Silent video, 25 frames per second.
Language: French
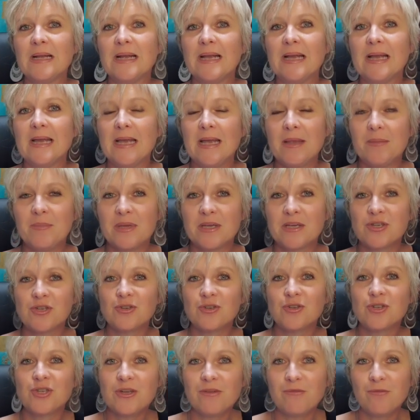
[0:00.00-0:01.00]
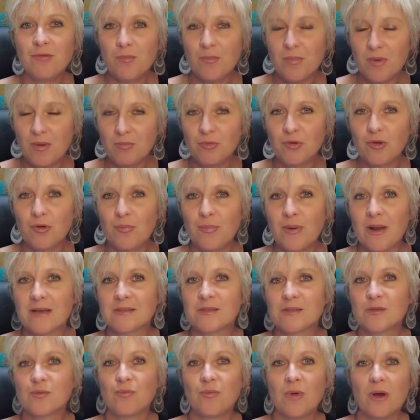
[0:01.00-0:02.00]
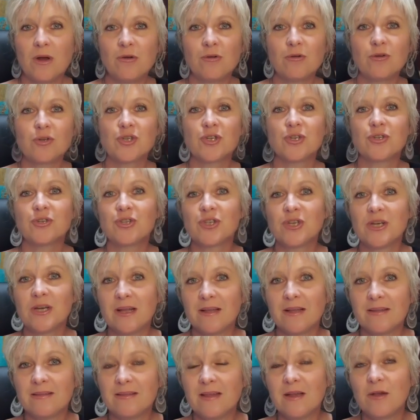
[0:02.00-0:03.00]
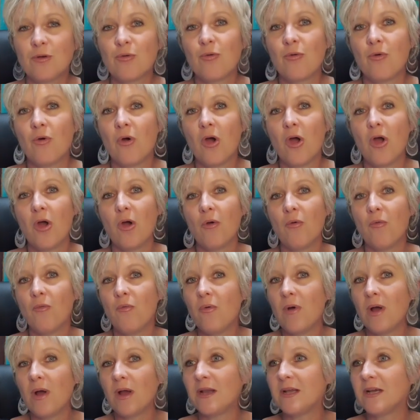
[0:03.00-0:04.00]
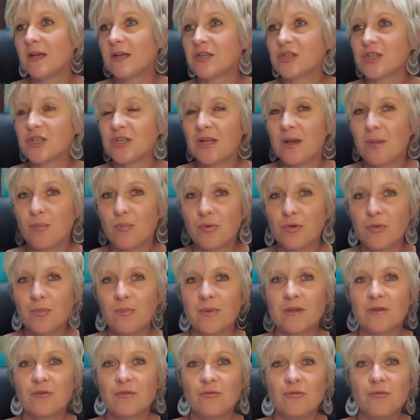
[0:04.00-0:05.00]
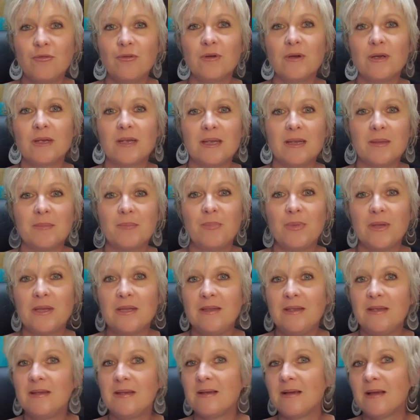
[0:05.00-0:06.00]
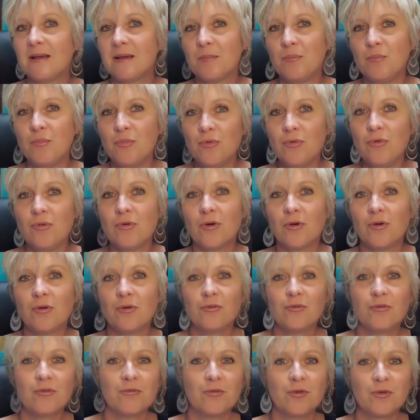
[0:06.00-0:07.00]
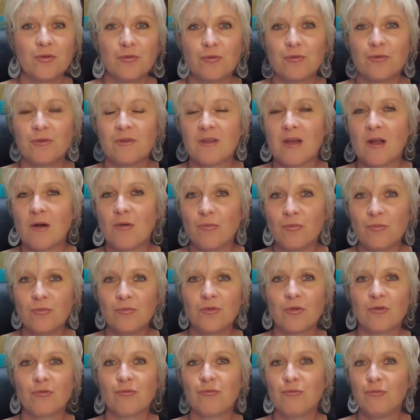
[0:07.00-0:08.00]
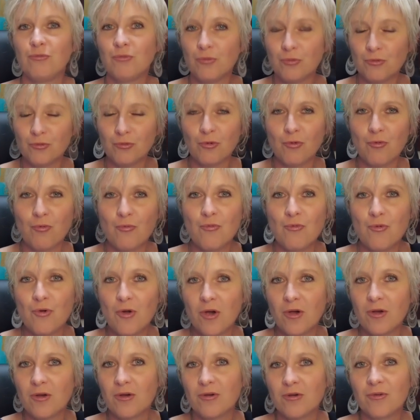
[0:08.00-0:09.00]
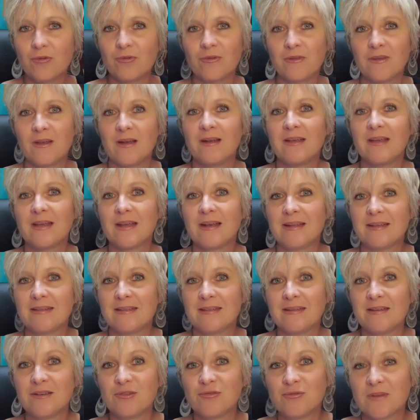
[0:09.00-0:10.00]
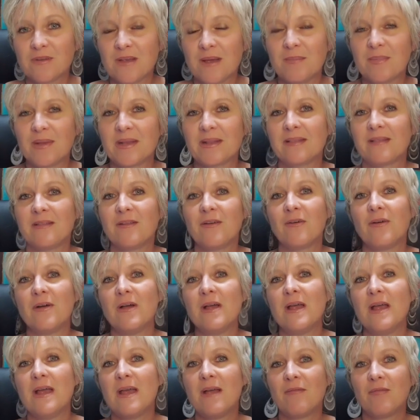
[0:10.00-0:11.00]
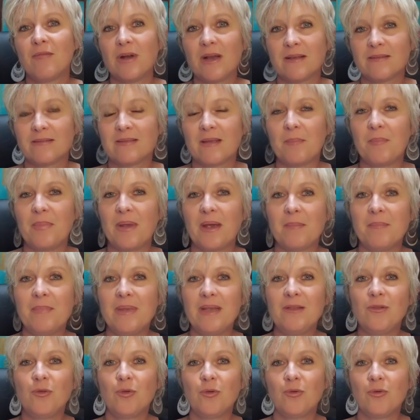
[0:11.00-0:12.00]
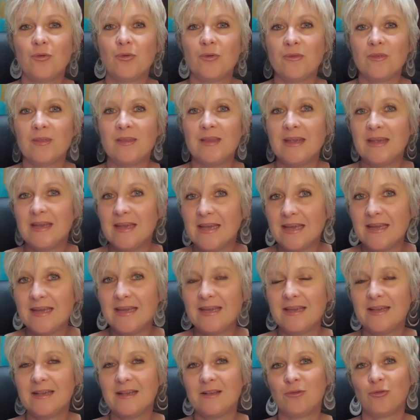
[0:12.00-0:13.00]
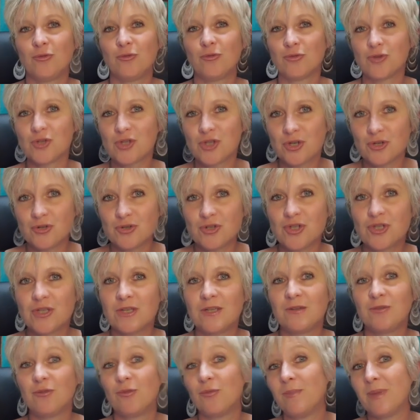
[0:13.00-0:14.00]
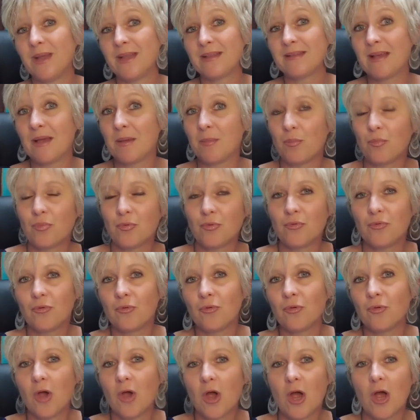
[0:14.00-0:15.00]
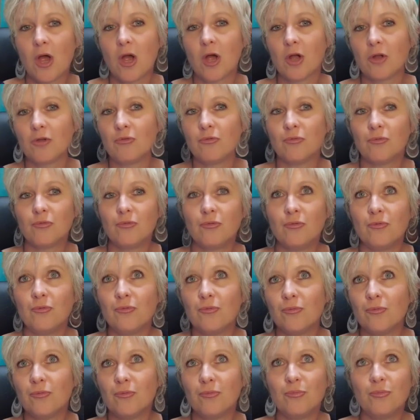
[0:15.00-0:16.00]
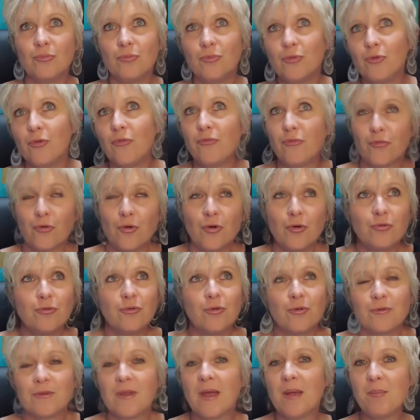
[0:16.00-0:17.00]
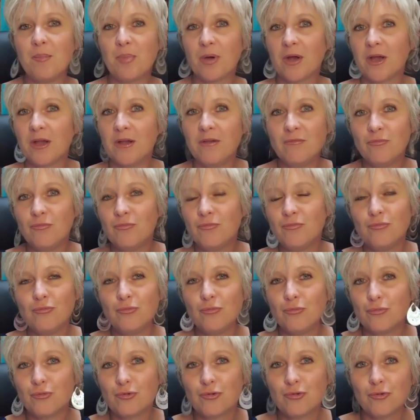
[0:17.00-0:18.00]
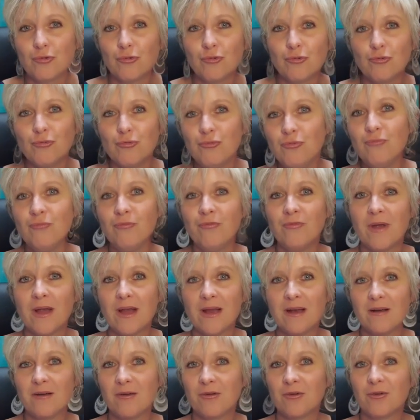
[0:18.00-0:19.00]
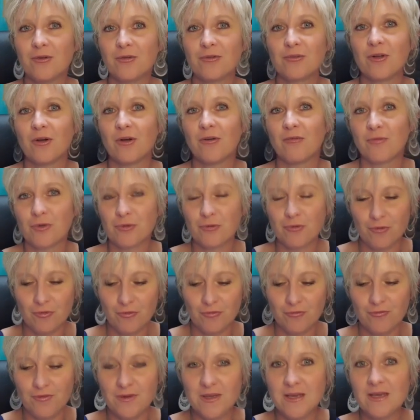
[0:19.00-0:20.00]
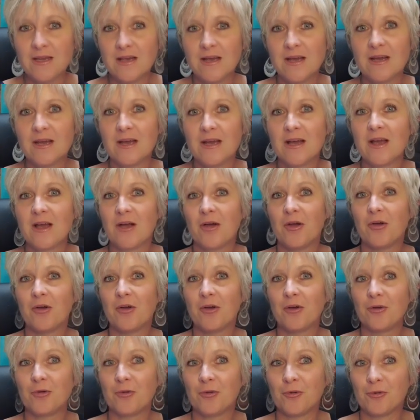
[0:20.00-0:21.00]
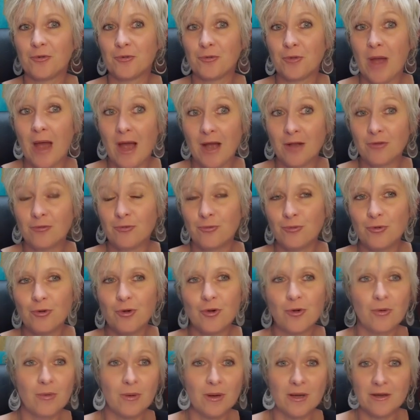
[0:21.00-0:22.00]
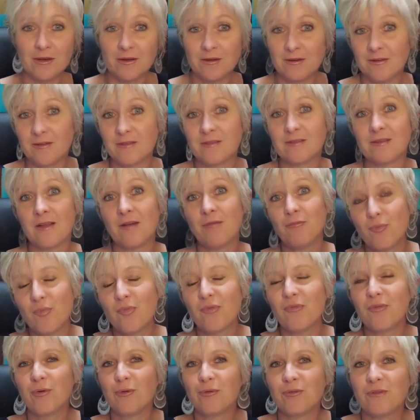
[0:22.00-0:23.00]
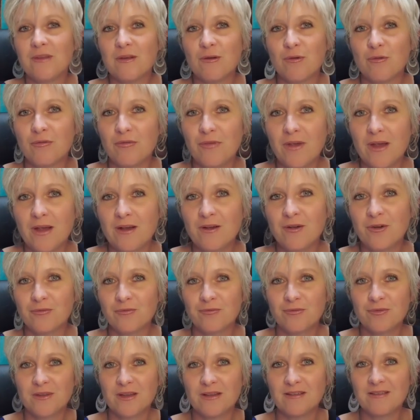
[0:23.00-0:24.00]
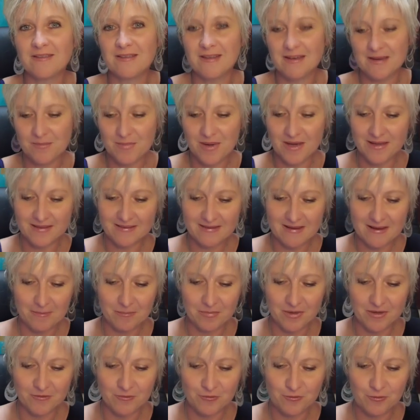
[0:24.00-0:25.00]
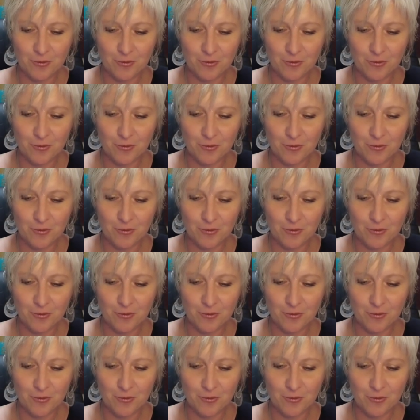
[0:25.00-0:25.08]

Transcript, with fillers: eh bien changez vos meubles de place ou alors changez la déco ou allez acheter un pot de peinture et peignez un mur de votre salon dans une autre couleur que celle qu'elle était jusqu'à maintenant. Voilà, ça permet de dégayer, de changer, de mettre un peu de, de, fun, d'imprévu, de choses nouvelles euh, dans votre vie euh, à deux et ça, vous pouvez aussi le faire quand vous êtes célibataire, bien sûr.